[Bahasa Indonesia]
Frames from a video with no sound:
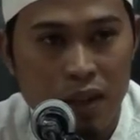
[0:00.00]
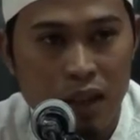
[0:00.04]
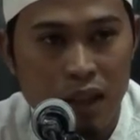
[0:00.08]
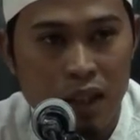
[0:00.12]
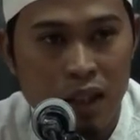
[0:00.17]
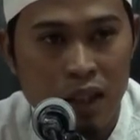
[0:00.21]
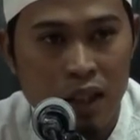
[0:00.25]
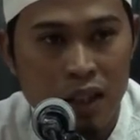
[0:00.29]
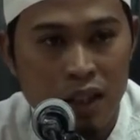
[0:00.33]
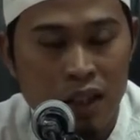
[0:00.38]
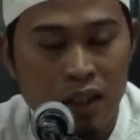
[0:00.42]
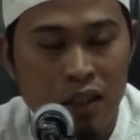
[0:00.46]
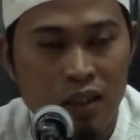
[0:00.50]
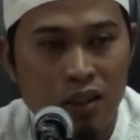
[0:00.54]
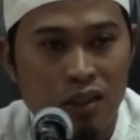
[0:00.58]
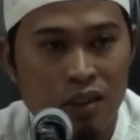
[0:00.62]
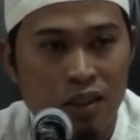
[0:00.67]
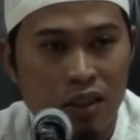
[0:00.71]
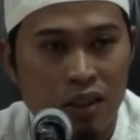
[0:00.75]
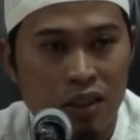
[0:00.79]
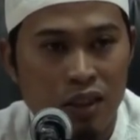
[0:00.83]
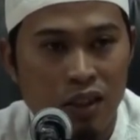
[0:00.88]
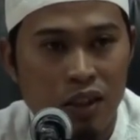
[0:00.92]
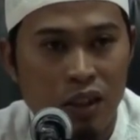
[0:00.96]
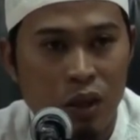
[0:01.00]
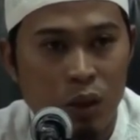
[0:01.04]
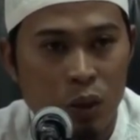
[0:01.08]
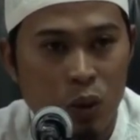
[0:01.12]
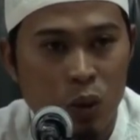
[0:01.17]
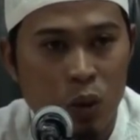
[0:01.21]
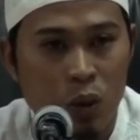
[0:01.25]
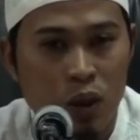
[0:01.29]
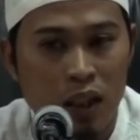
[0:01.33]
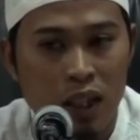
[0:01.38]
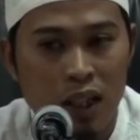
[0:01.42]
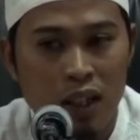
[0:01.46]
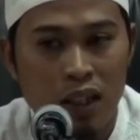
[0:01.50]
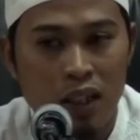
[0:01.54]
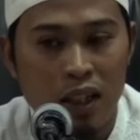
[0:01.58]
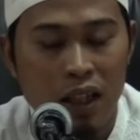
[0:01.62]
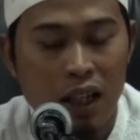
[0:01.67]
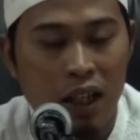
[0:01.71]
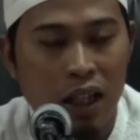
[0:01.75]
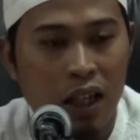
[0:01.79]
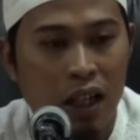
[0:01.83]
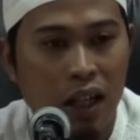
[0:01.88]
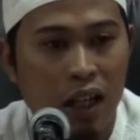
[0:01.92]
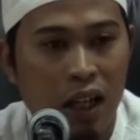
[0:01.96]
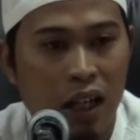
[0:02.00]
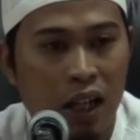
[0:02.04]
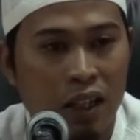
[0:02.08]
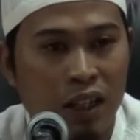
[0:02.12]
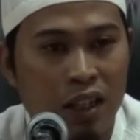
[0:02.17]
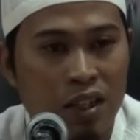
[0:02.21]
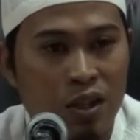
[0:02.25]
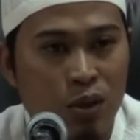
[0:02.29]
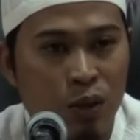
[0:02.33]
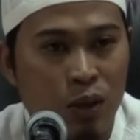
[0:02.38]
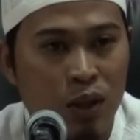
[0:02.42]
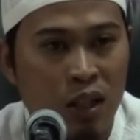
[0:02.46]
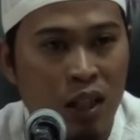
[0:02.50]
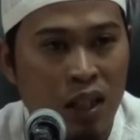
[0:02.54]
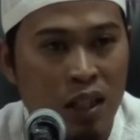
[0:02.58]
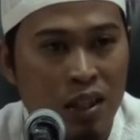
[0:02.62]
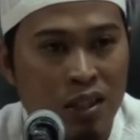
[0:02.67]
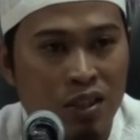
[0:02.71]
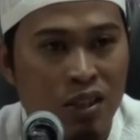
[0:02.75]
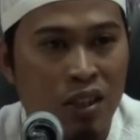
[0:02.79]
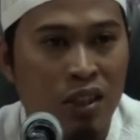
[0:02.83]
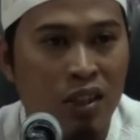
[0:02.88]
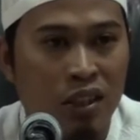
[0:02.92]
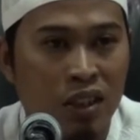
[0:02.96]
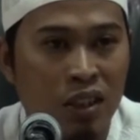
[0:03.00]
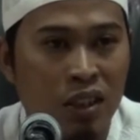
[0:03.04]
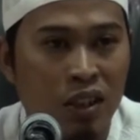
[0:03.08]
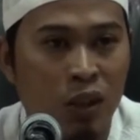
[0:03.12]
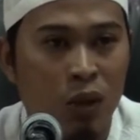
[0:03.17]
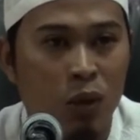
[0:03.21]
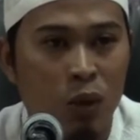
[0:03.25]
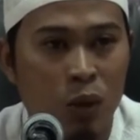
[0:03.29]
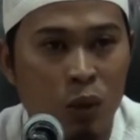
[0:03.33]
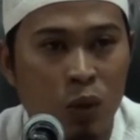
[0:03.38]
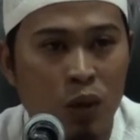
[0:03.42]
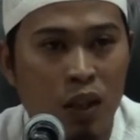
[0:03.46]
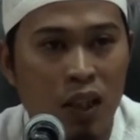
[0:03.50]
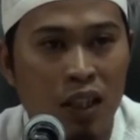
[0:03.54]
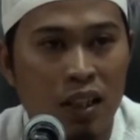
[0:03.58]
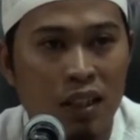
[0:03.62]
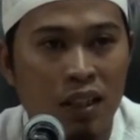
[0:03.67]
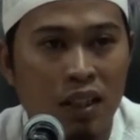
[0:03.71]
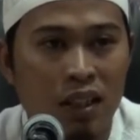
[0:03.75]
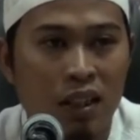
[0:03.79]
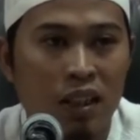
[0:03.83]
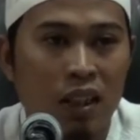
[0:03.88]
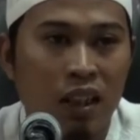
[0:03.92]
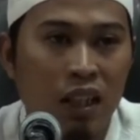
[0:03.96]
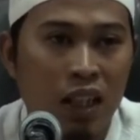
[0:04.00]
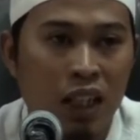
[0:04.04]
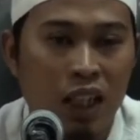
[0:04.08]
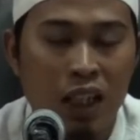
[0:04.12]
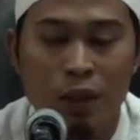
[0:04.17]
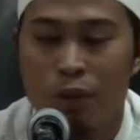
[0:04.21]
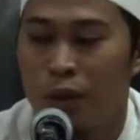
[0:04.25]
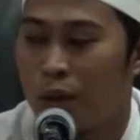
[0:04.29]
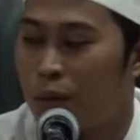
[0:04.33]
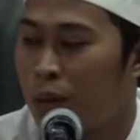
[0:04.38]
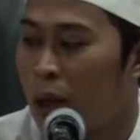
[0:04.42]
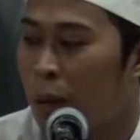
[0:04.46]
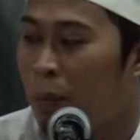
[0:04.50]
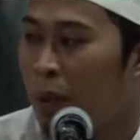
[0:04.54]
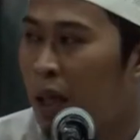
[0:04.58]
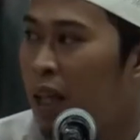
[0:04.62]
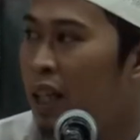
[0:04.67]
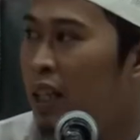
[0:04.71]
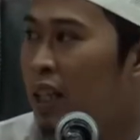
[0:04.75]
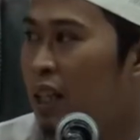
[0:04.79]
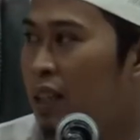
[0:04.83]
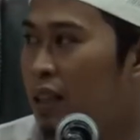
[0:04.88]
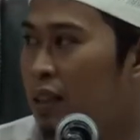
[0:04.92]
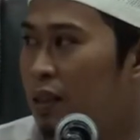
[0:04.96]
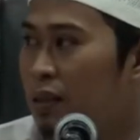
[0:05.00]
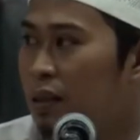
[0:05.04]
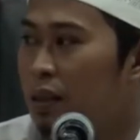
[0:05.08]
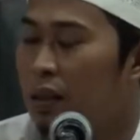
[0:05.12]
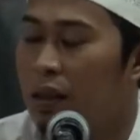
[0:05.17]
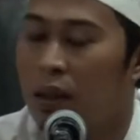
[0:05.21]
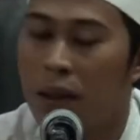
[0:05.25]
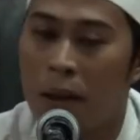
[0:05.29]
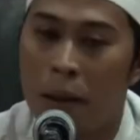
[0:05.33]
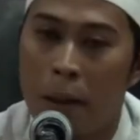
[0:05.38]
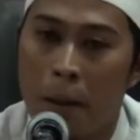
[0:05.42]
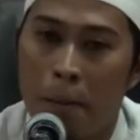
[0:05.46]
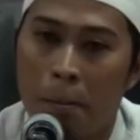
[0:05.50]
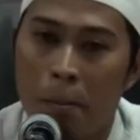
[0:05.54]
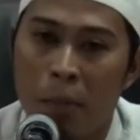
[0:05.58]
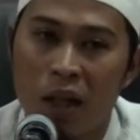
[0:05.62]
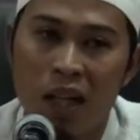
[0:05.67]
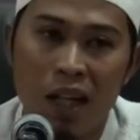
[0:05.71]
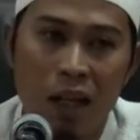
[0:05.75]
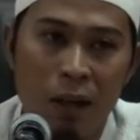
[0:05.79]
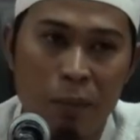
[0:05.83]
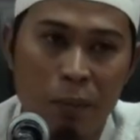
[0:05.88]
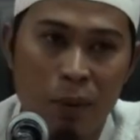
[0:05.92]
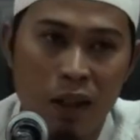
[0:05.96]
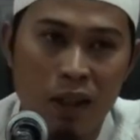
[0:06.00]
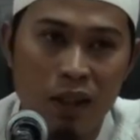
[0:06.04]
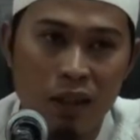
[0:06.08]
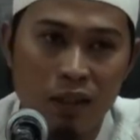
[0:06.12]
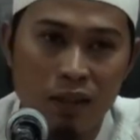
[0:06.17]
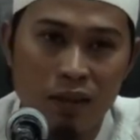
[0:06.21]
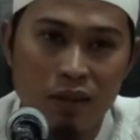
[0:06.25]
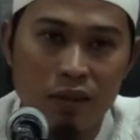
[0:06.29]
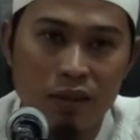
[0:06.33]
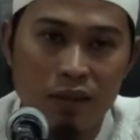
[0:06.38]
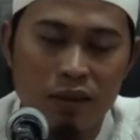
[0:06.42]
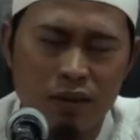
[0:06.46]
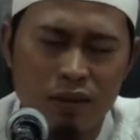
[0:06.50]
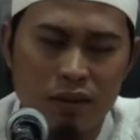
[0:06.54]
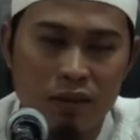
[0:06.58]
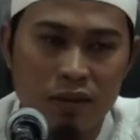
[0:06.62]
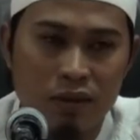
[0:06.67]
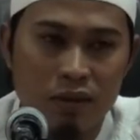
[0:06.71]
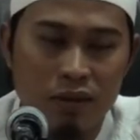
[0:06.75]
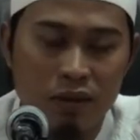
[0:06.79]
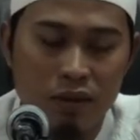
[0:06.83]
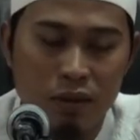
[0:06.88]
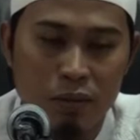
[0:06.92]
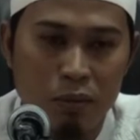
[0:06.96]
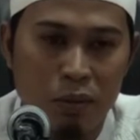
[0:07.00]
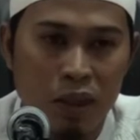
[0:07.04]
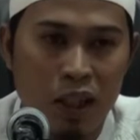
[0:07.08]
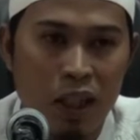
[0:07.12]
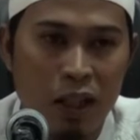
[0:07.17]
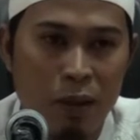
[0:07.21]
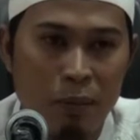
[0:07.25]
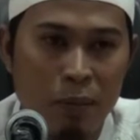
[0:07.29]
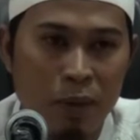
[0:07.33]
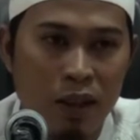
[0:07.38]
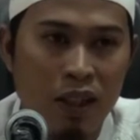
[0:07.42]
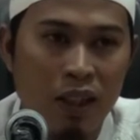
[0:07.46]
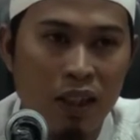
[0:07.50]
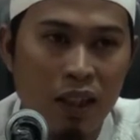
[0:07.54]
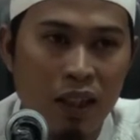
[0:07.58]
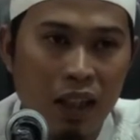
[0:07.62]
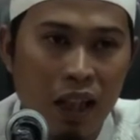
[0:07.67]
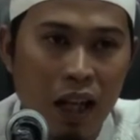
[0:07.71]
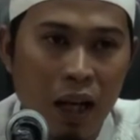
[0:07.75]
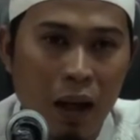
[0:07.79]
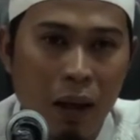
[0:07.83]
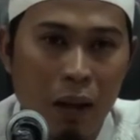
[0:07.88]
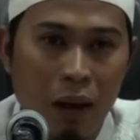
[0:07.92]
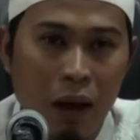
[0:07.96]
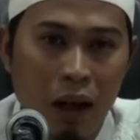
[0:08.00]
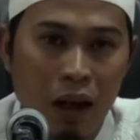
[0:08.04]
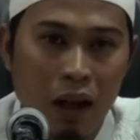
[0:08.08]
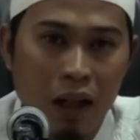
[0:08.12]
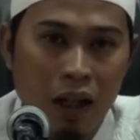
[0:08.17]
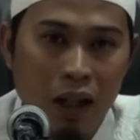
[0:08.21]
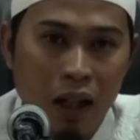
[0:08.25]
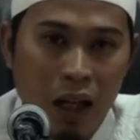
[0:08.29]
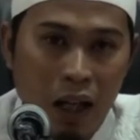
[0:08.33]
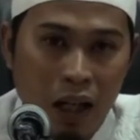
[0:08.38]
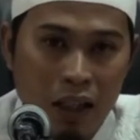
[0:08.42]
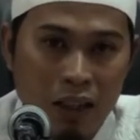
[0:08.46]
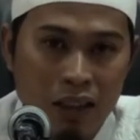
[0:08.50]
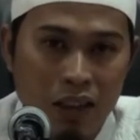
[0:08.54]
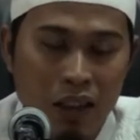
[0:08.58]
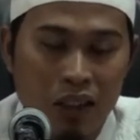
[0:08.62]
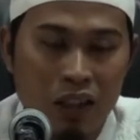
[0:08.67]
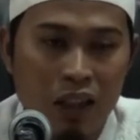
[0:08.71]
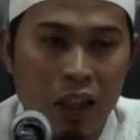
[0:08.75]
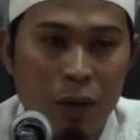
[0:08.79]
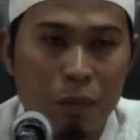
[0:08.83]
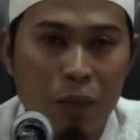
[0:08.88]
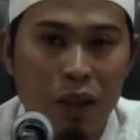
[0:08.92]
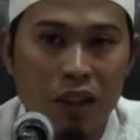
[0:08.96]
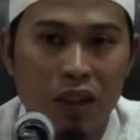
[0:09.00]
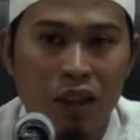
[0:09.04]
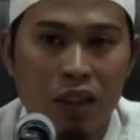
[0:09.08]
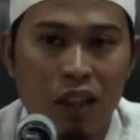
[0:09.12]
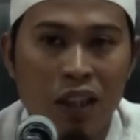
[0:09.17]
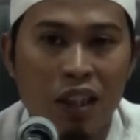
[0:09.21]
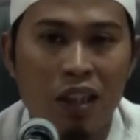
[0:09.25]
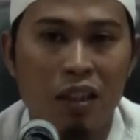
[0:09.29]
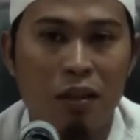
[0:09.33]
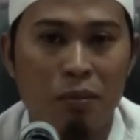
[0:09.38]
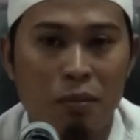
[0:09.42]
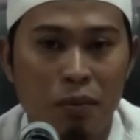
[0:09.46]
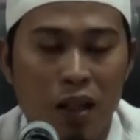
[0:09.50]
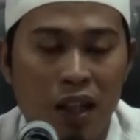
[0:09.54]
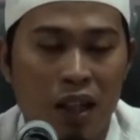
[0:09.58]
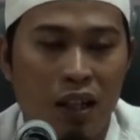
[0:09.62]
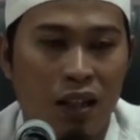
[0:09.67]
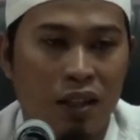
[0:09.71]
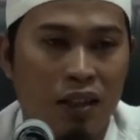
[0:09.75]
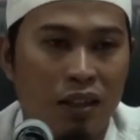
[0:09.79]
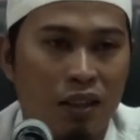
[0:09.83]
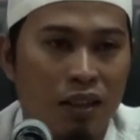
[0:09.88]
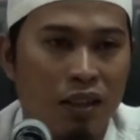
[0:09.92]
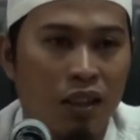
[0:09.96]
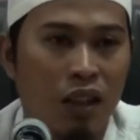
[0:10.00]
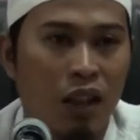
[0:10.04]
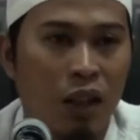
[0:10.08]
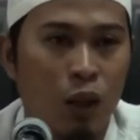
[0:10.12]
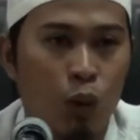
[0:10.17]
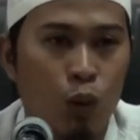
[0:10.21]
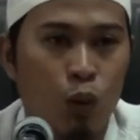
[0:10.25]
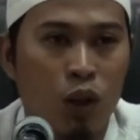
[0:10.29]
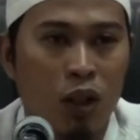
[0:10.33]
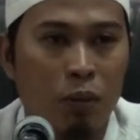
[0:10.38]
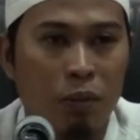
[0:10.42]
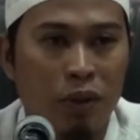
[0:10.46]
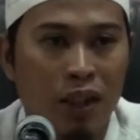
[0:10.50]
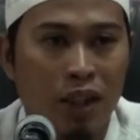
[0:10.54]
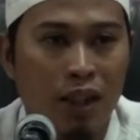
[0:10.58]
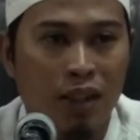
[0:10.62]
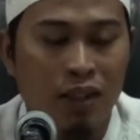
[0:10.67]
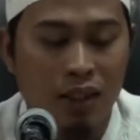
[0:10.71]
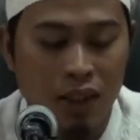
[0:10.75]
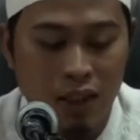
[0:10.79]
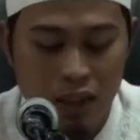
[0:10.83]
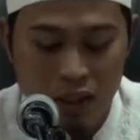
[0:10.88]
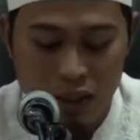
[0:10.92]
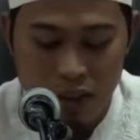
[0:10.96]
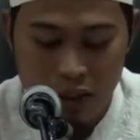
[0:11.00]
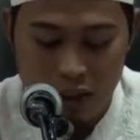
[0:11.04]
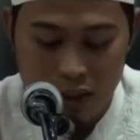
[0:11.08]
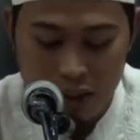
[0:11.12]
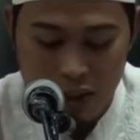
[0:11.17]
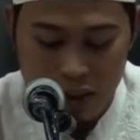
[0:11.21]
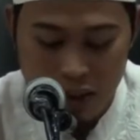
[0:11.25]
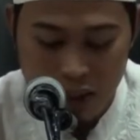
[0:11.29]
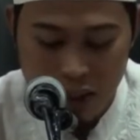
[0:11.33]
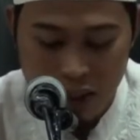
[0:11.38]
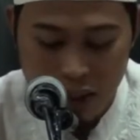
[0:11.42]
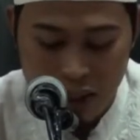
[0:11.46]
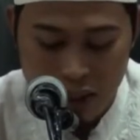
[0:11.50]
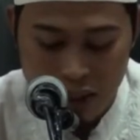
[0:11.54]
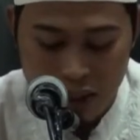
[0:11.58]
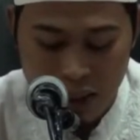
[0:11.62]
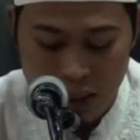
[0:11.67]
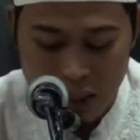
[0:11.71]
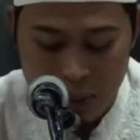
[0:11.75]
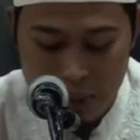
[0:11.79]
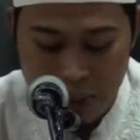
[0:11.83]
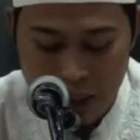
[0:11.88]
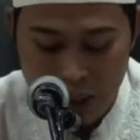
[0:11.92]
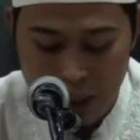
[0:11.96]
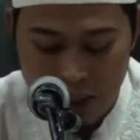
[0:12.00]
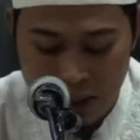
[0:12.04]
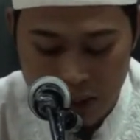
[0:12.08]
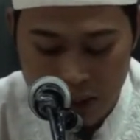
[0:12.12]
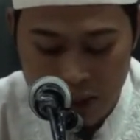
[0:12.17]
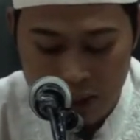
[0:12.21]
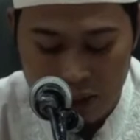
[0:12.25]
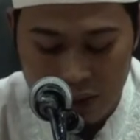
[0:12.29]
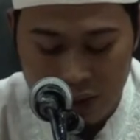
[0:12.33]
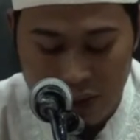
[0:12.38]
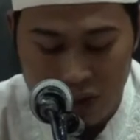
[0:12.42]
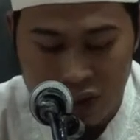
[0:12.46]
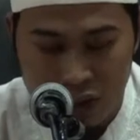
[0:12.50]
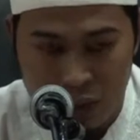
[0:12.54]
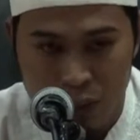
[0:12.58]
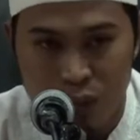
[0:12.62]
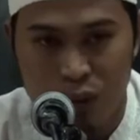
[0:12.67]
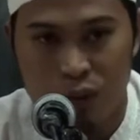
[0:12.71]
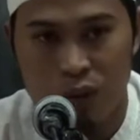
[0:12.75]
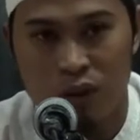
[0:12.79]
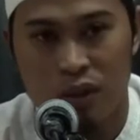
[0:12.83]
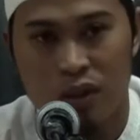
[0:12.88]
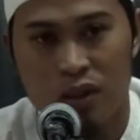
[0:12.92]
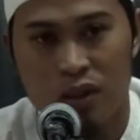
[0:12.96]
al-ins didahulukan ada juga al-jin didahulukan di beberapa ayat mengapa mengapa terdapat hikmah yang luar biasa di dalam ayat-ayat tersebut.